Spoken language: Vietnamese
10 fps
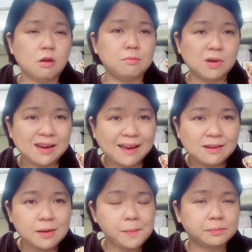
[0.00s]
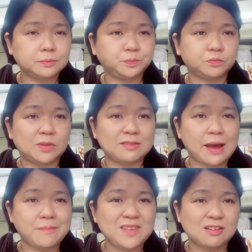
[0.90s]
mình ăn á mình
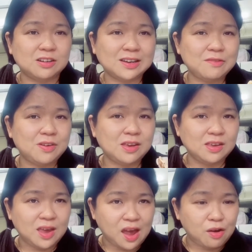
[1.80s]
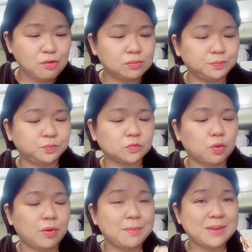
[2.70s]
cảm nhận được cái vị dẻo
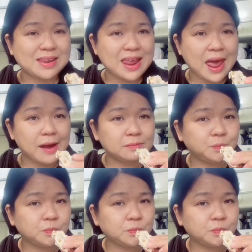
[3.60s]
của cái mạch nha